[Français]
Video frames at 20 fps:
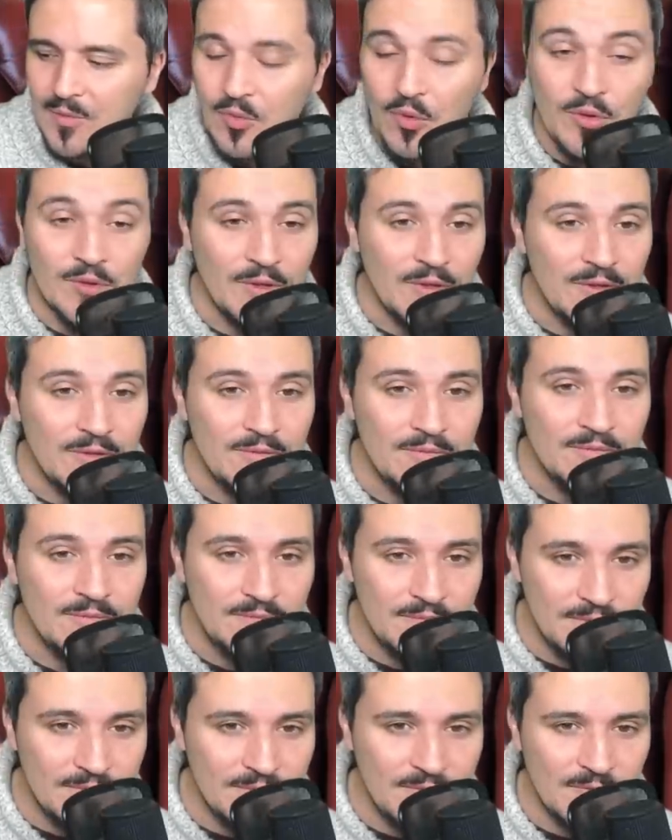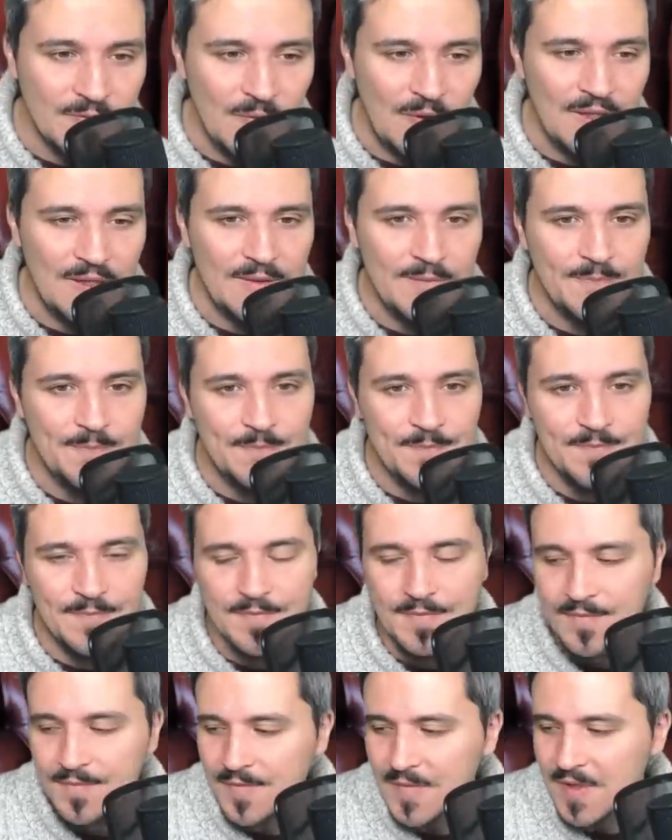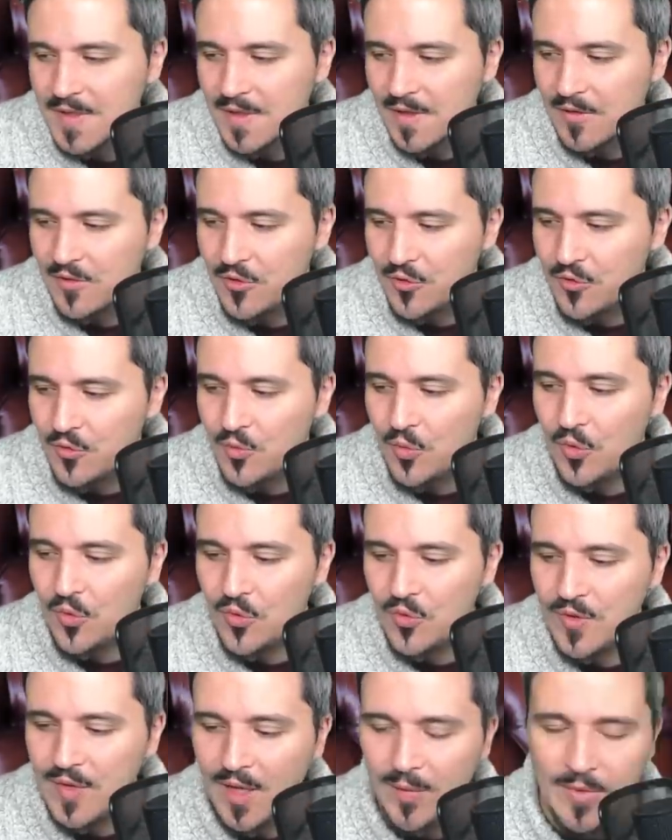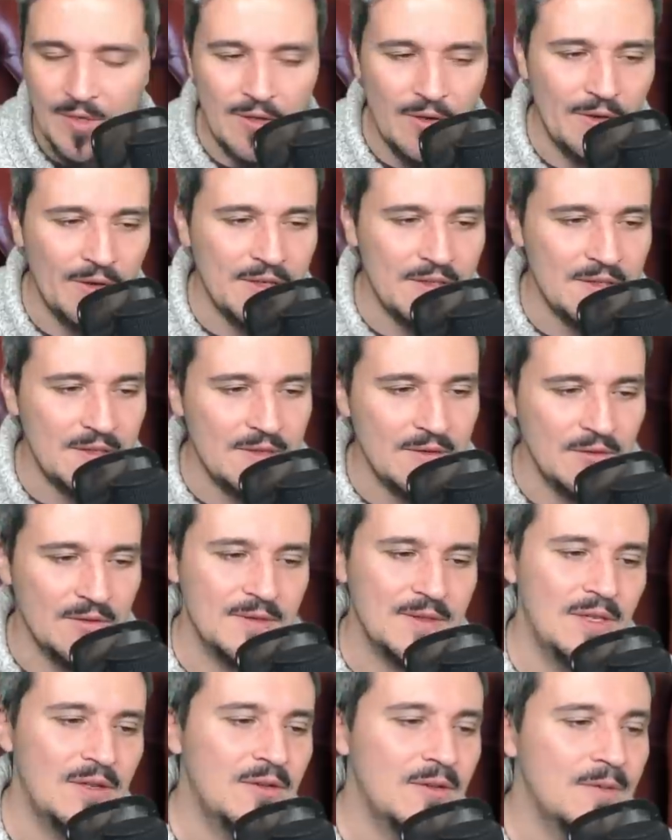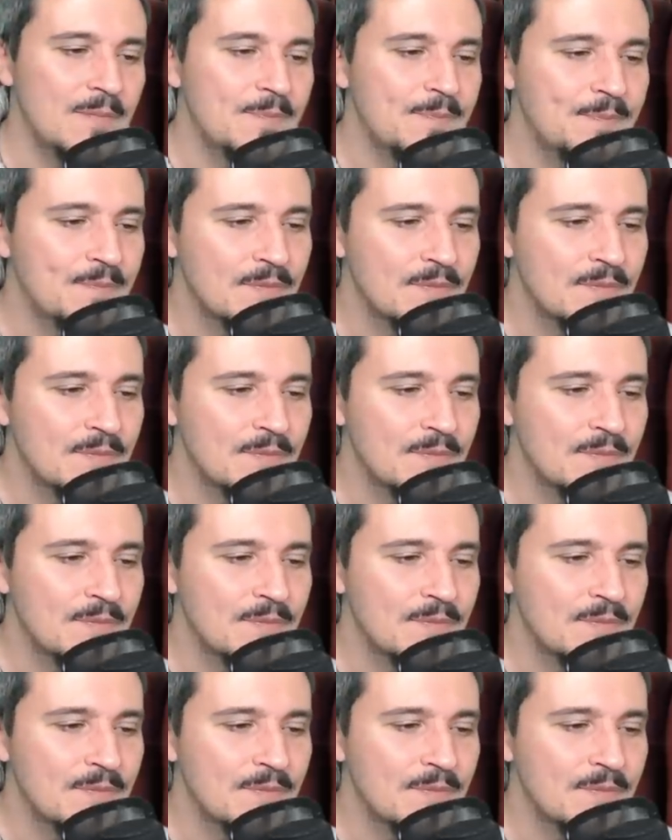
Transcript: Pourtant, voilà, c'est un lieu où beaucoup terminent leur existence. Alors,